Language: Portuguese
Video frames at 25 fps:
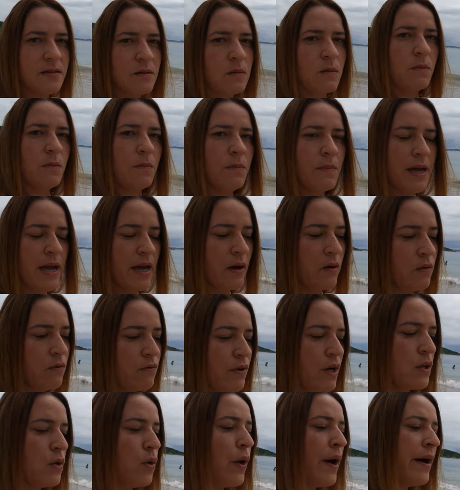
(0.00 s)
é um, é um
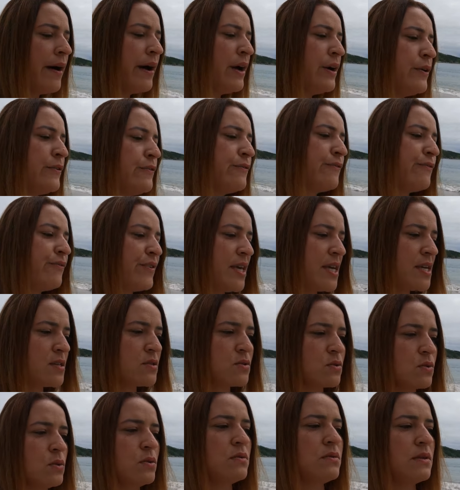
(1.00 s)
valor
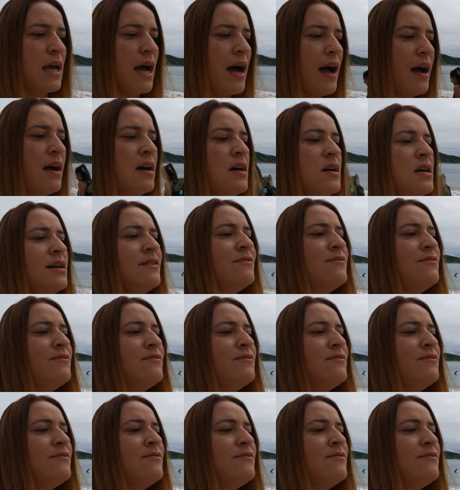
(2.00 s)
fixo, tá?